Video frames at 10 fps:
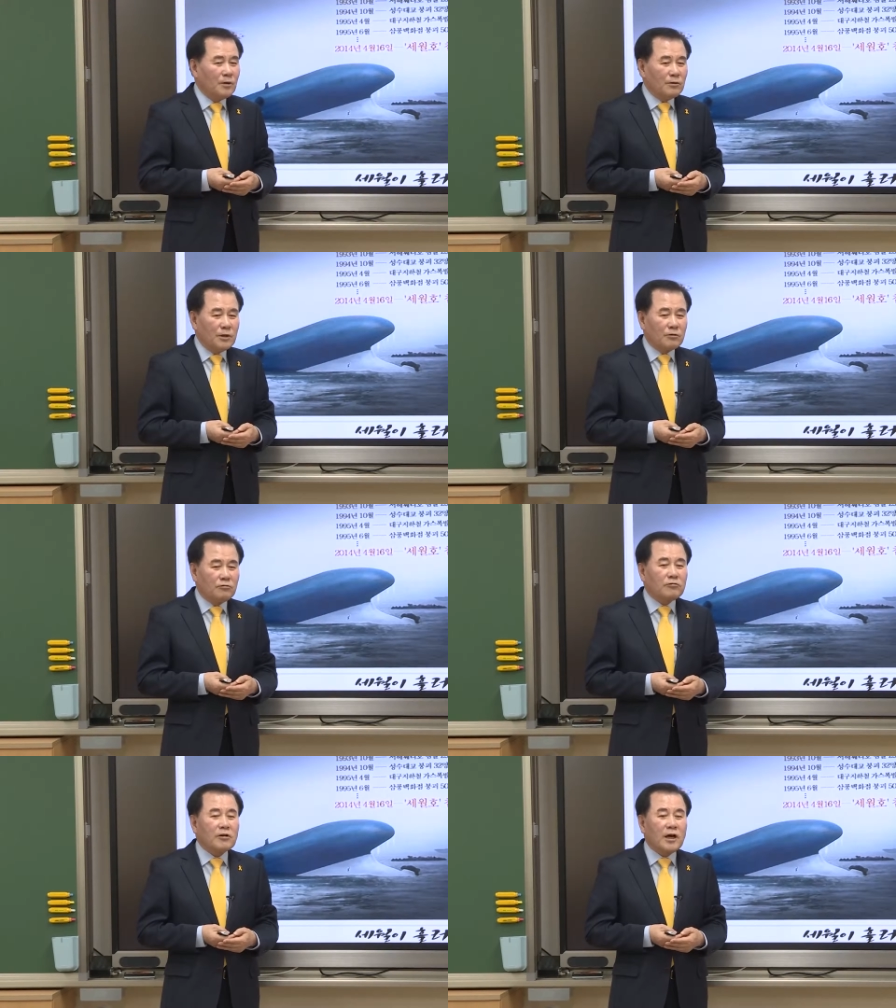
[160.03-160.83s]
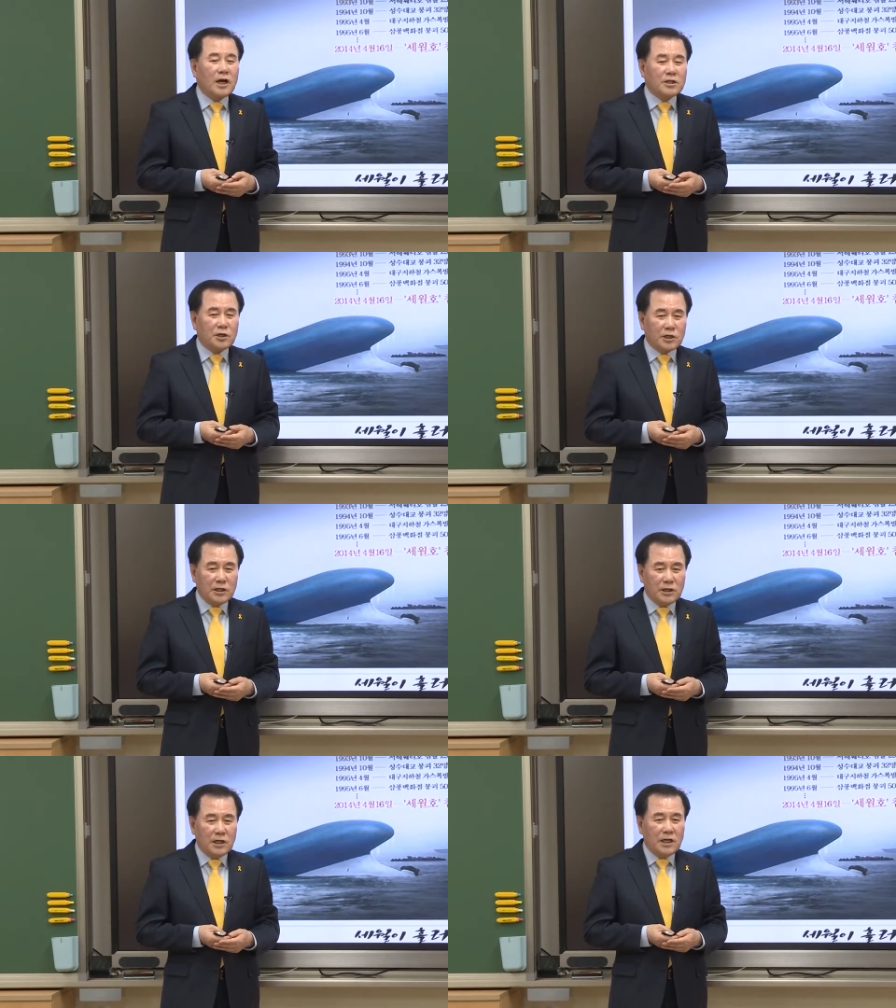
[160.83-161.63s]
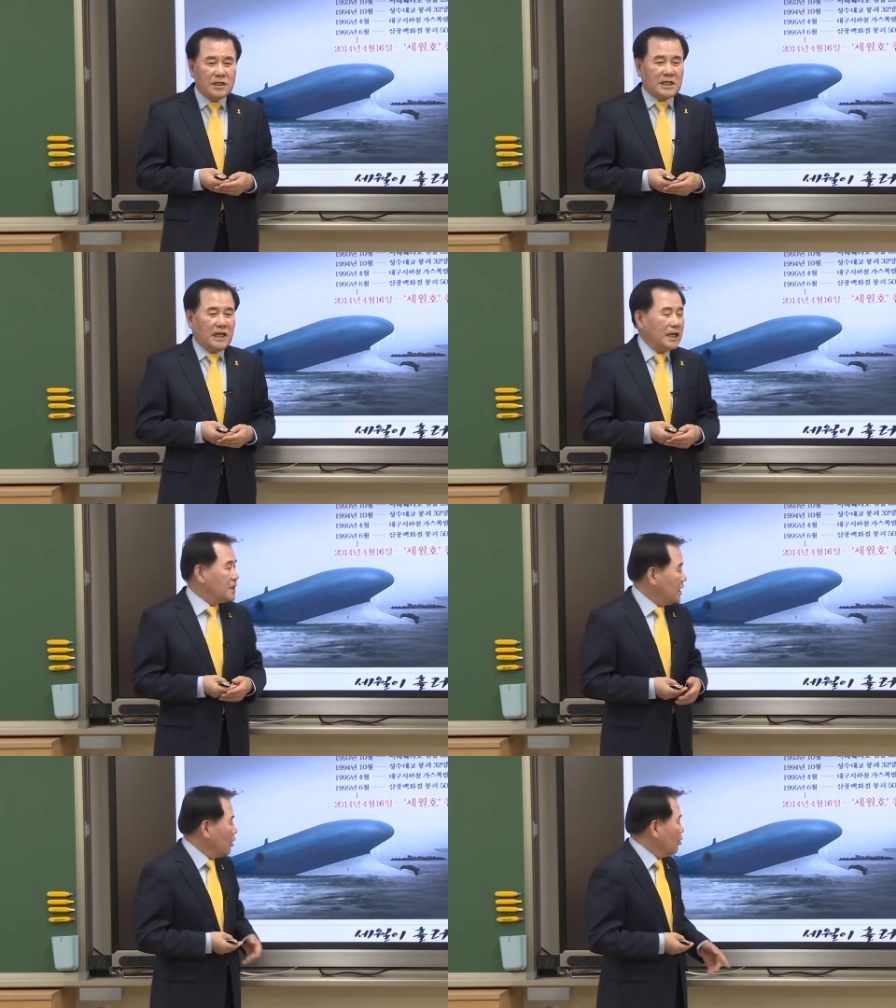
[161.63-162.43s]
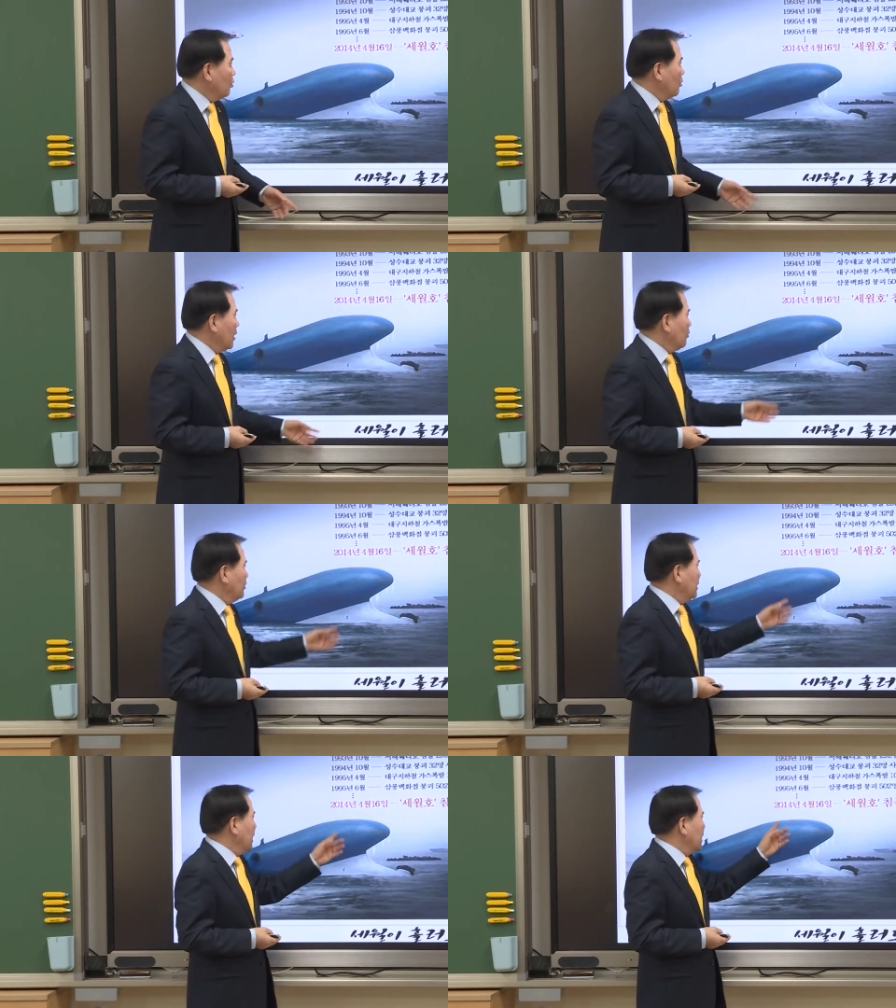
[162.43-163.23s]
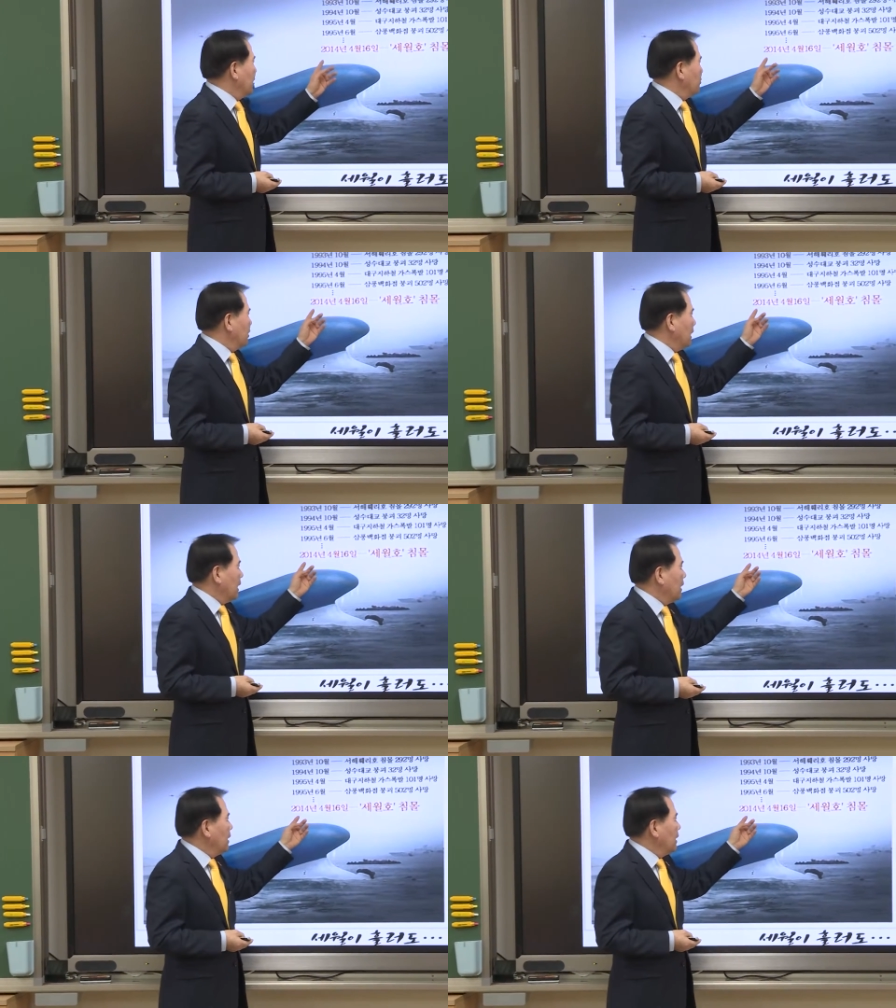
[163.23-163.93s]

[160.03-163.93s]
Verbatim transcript: 우리는 국가적인 재난사고라고 이야기를 합니다.